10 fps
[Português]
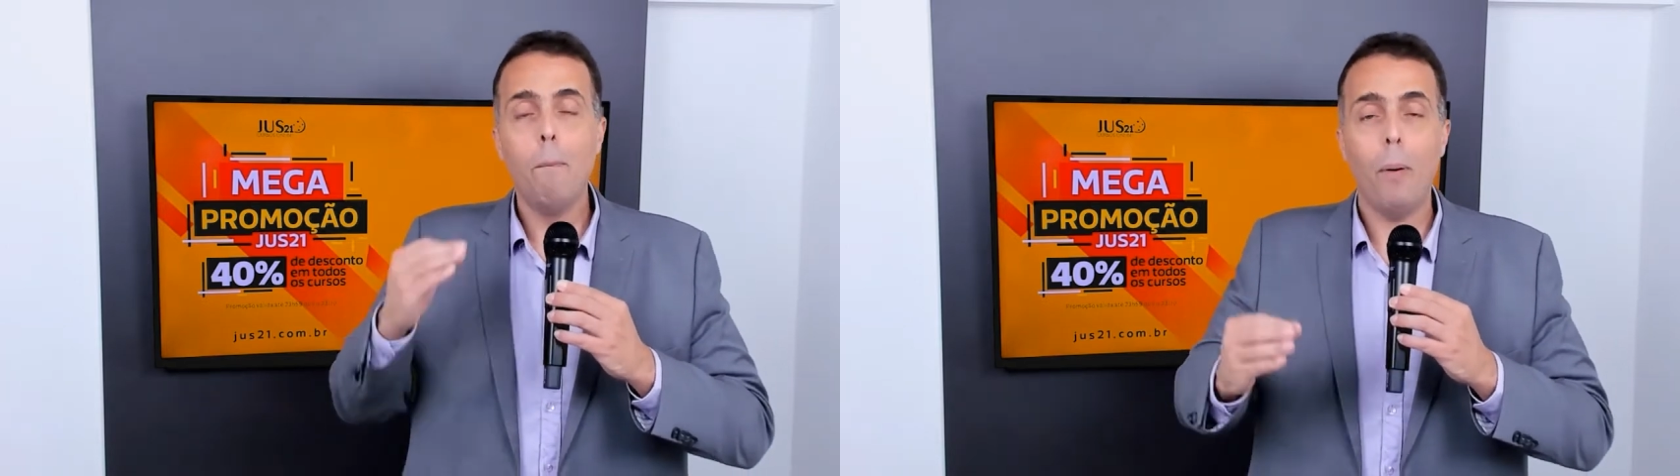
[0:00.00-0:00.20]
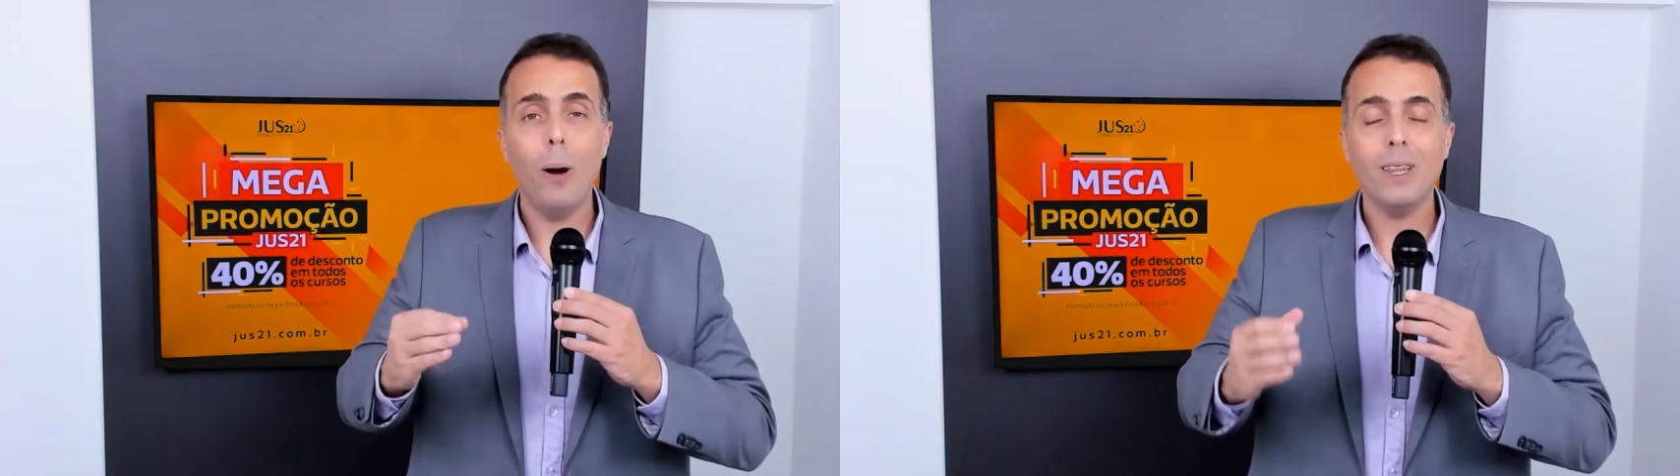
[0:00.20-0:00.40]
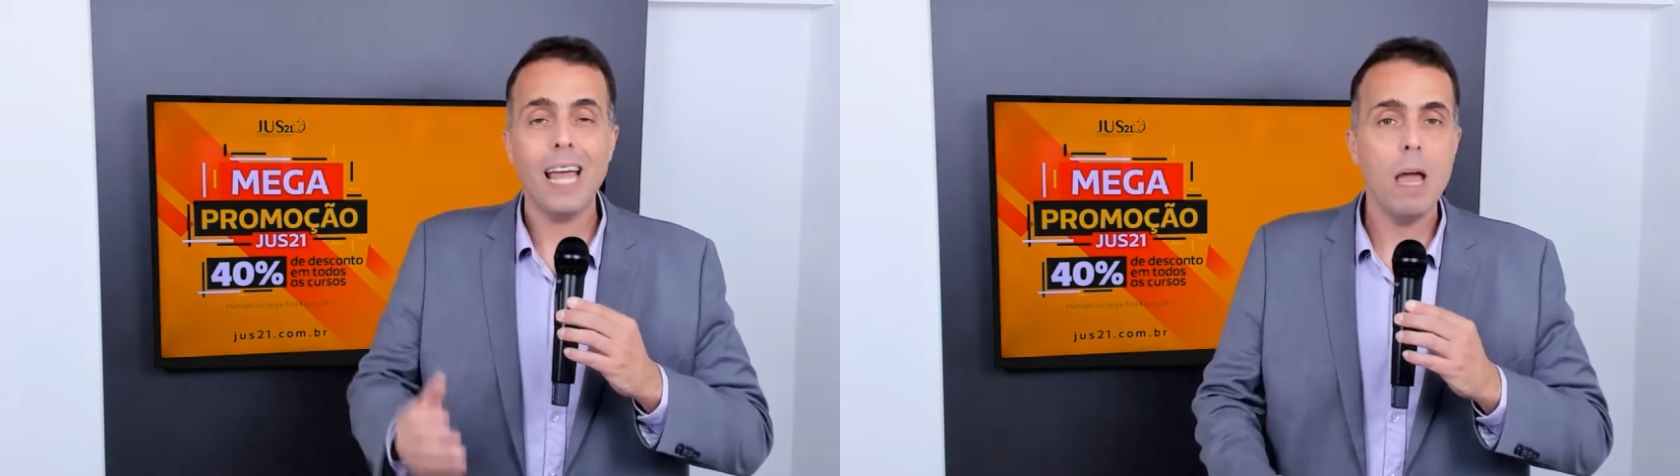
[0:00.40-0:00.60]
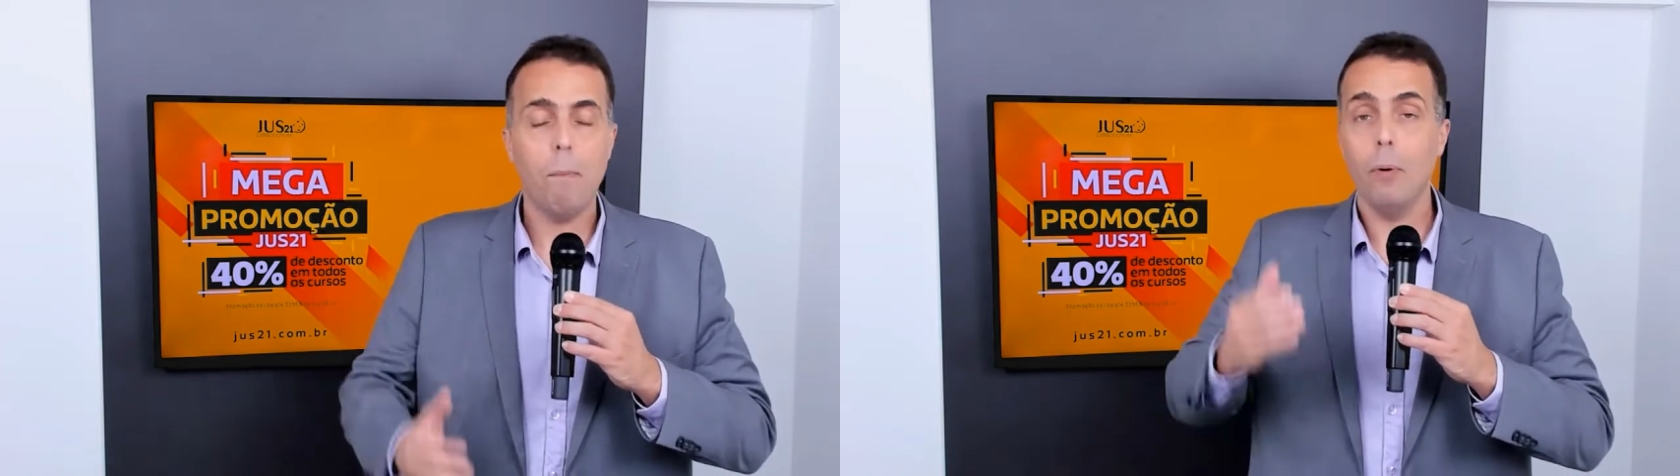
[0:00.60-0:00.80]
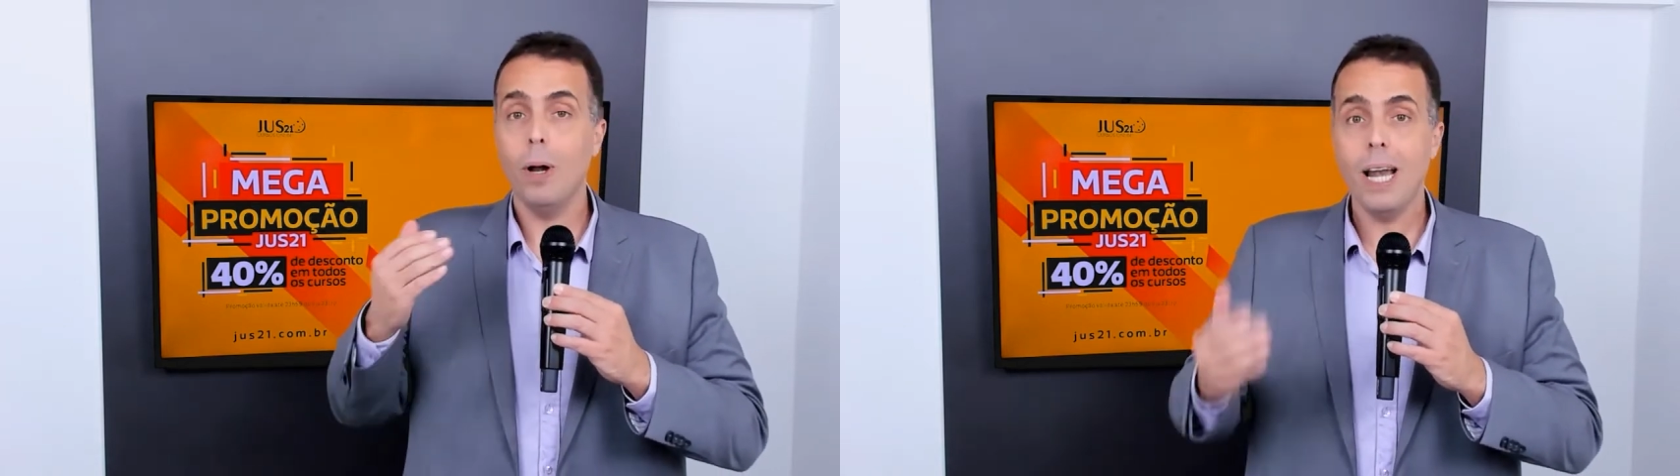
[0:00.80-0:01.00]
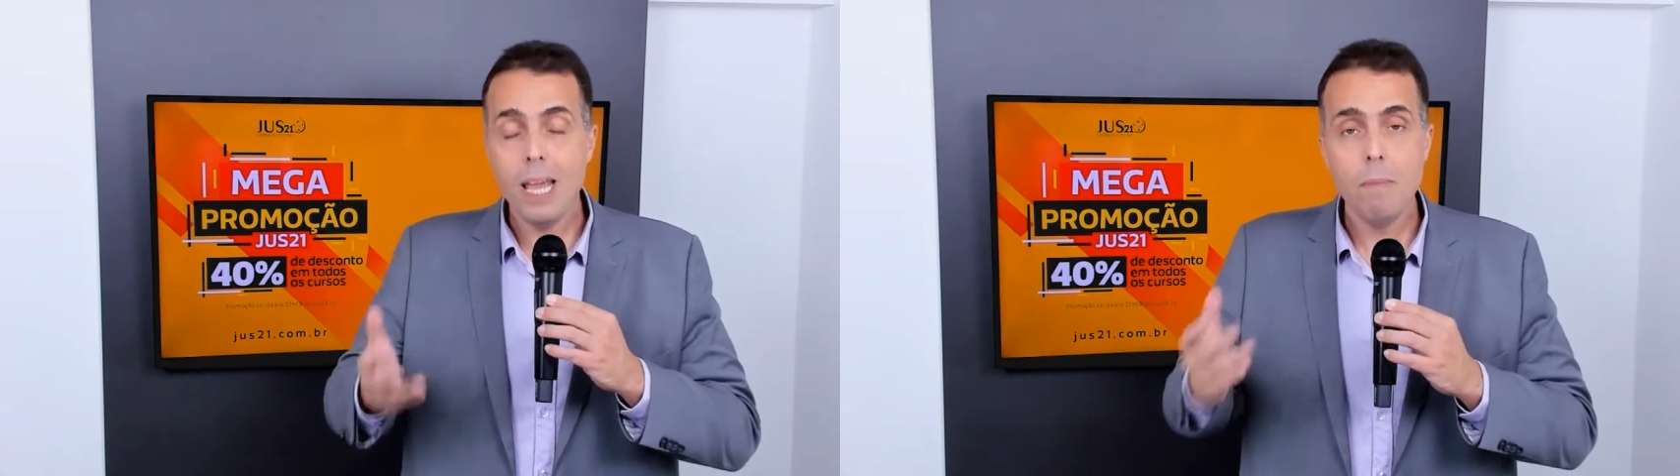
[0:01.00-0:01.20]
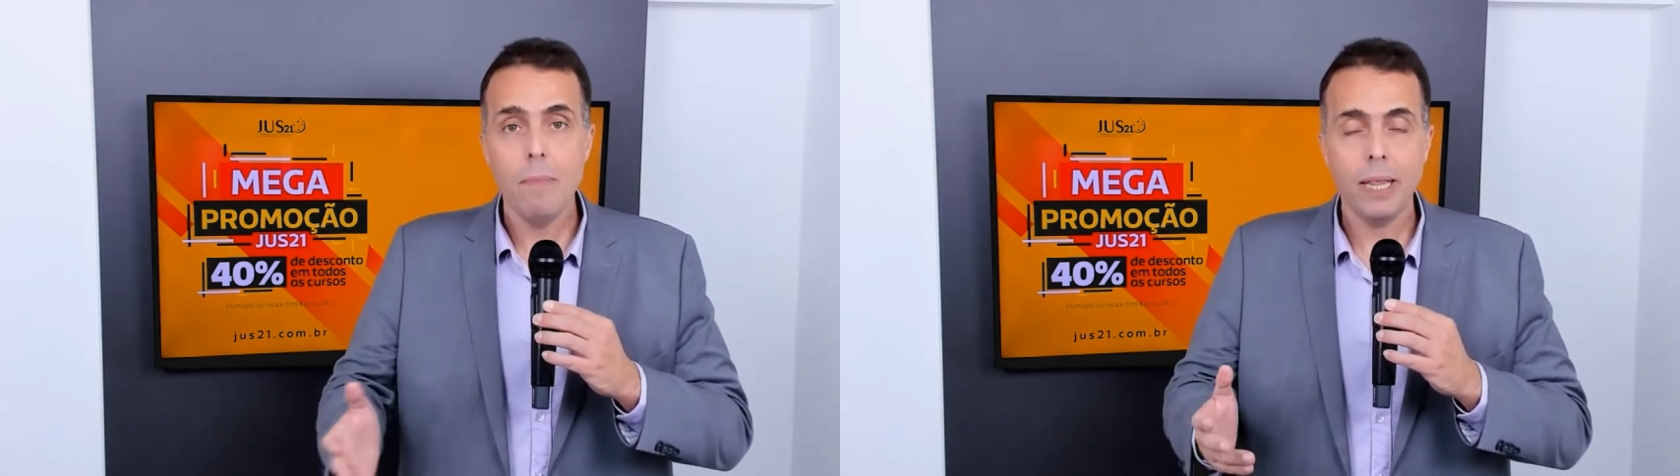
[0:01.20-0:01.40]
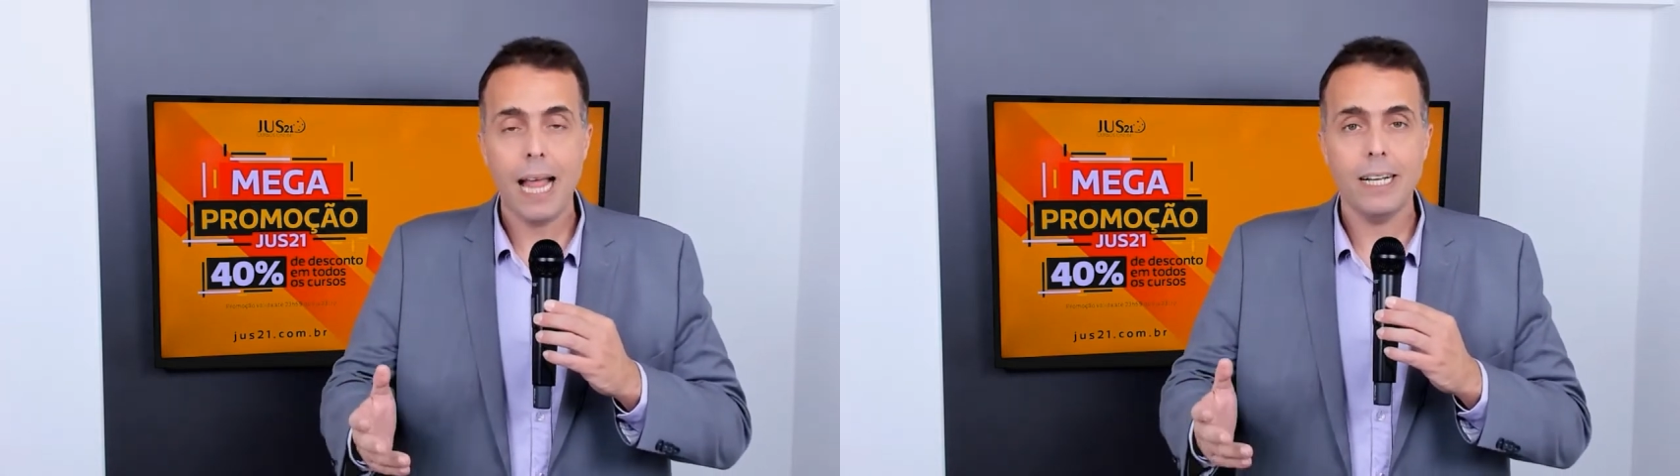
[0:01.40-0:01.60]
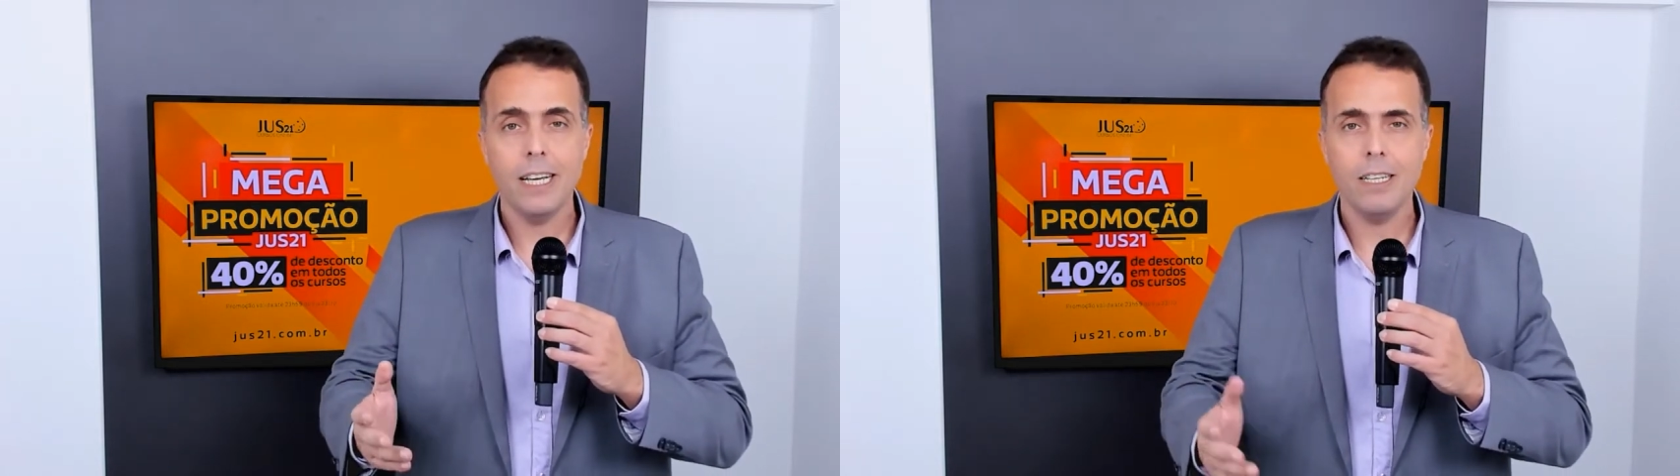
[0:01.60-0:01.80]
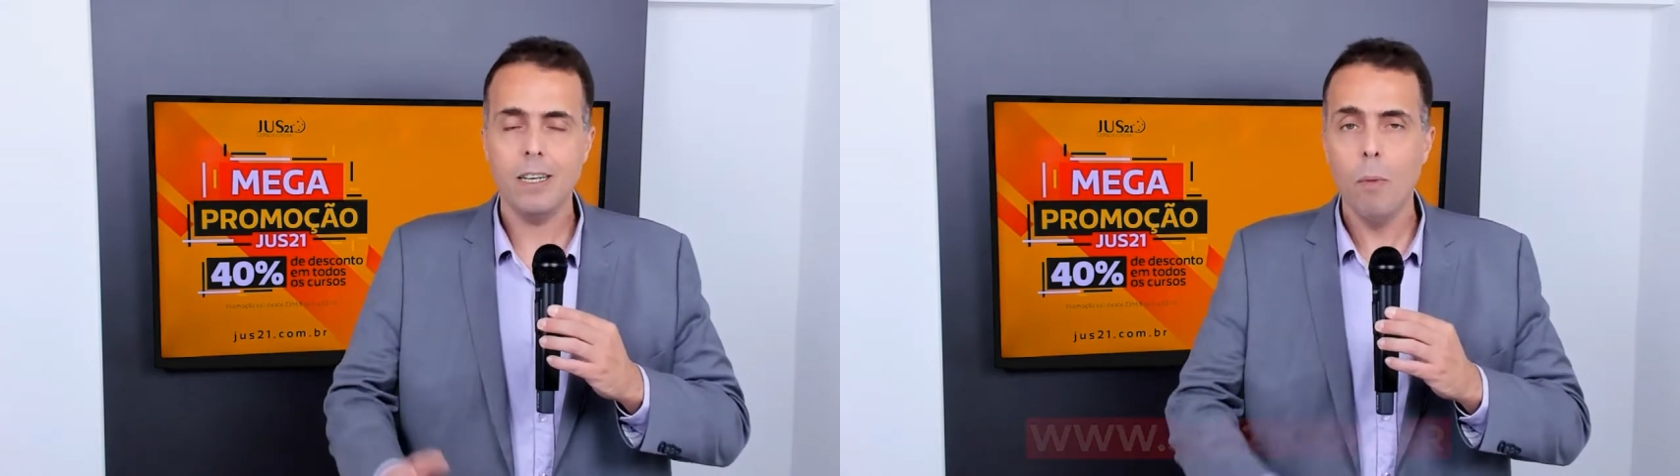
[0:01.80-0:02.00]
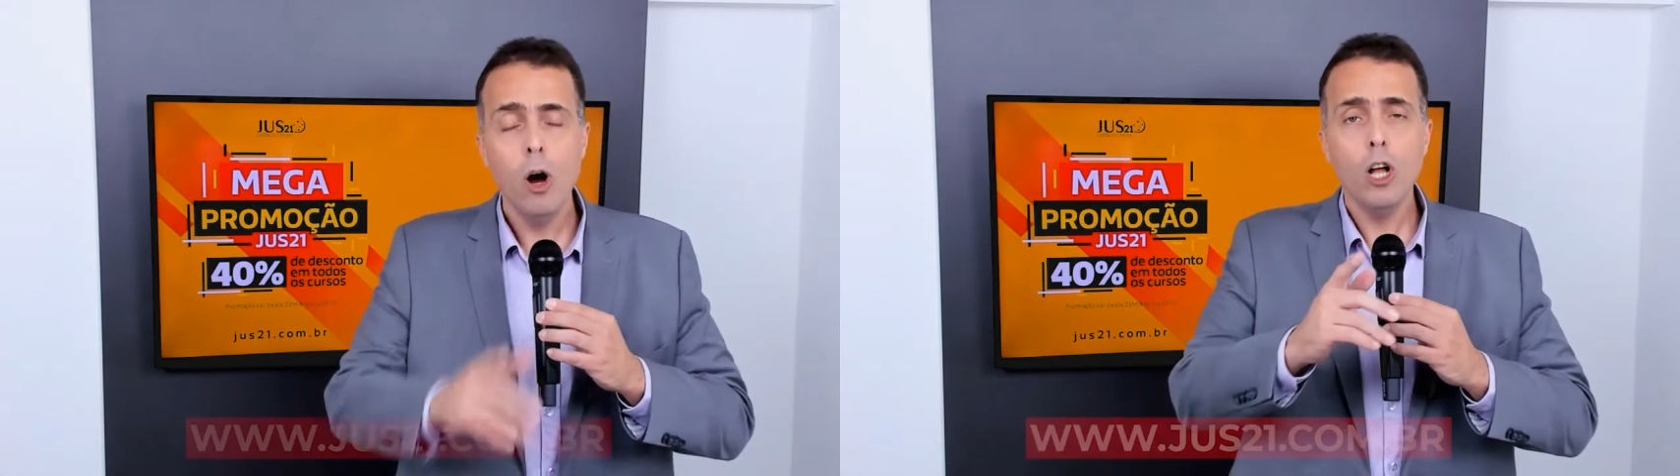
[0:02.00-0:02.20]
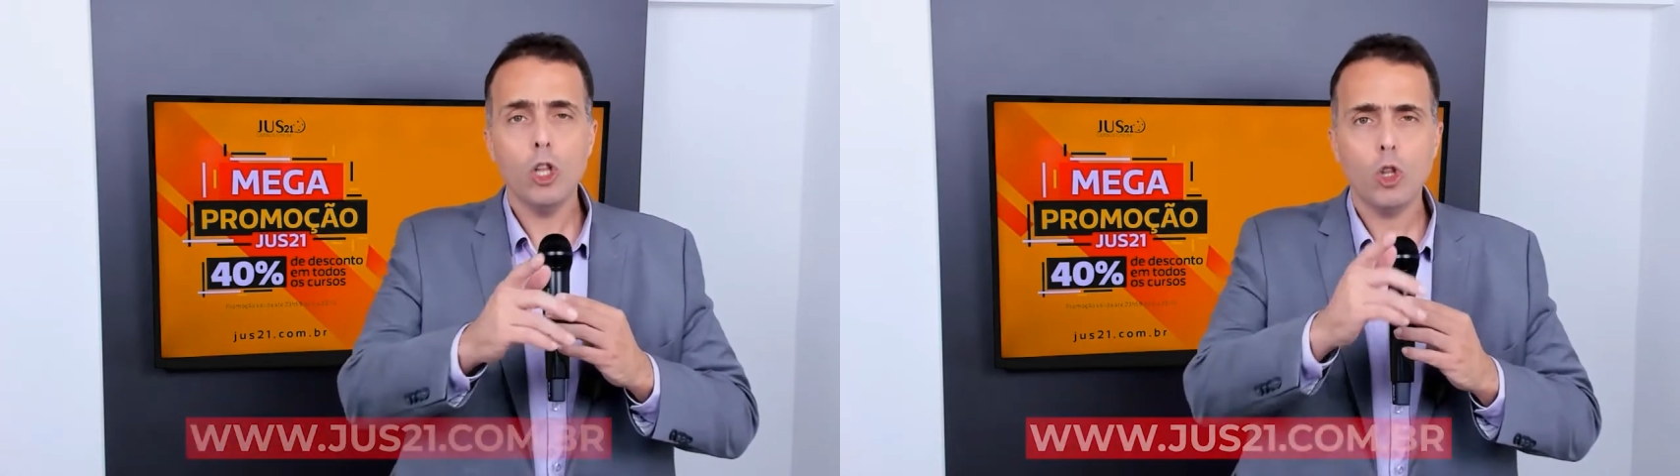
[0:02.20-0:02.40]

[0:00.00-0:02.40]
Por tempo limitadíssimo,